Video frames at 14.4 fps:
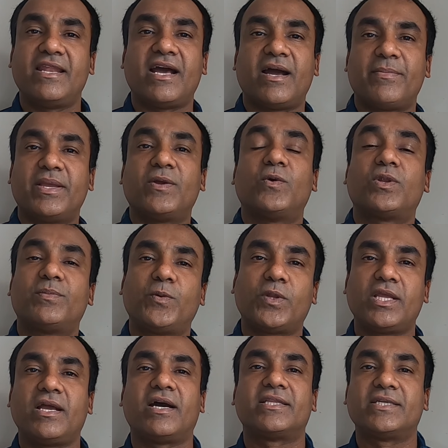எல்லாமே ஒரு
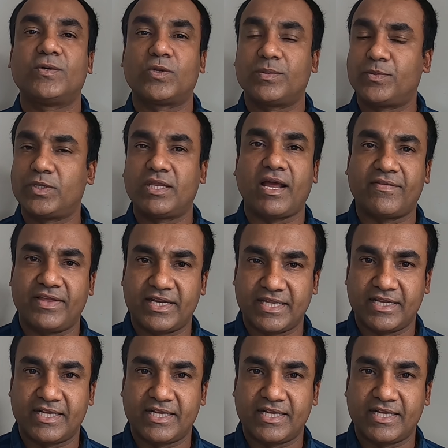புரியாத ஒரு புதிராக தான்